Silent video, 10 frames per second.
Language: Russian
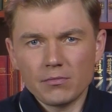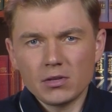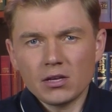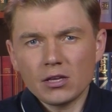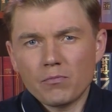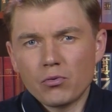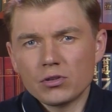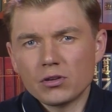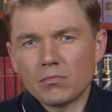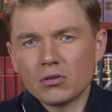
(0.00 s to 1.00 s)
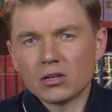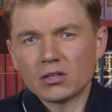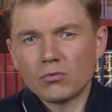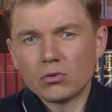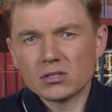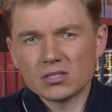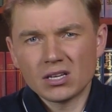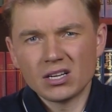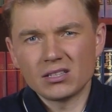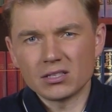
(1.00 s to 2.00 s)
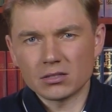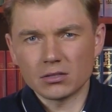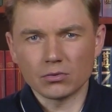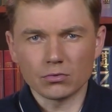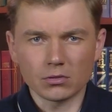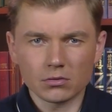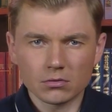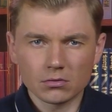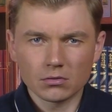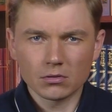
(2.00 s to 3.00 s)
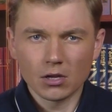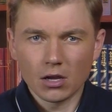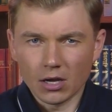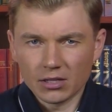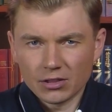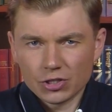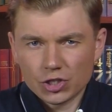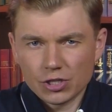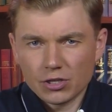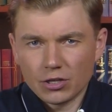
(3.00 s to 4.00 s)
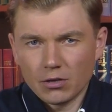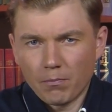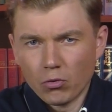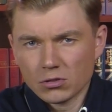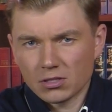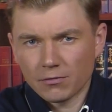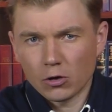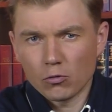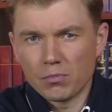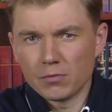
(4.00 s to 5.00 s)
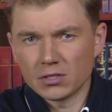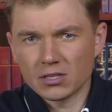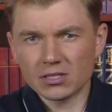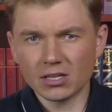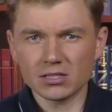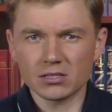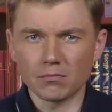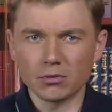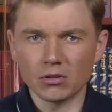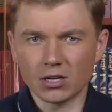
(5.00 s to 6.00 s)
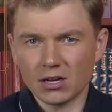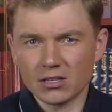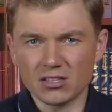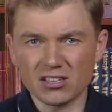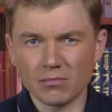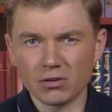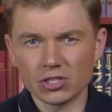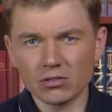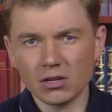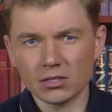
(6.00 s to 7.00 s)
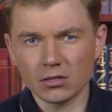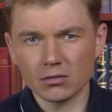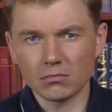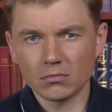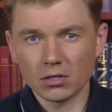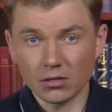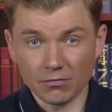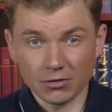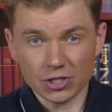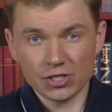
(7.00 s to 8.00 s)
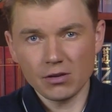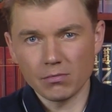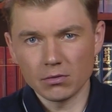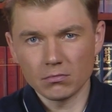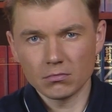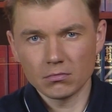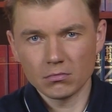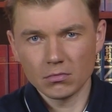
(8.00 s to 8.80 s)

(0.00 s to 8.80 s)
времена Япония была довольно закрытой страной, а отношение японцев к любым иностранцам было крайне недоброжелательным и враждебным –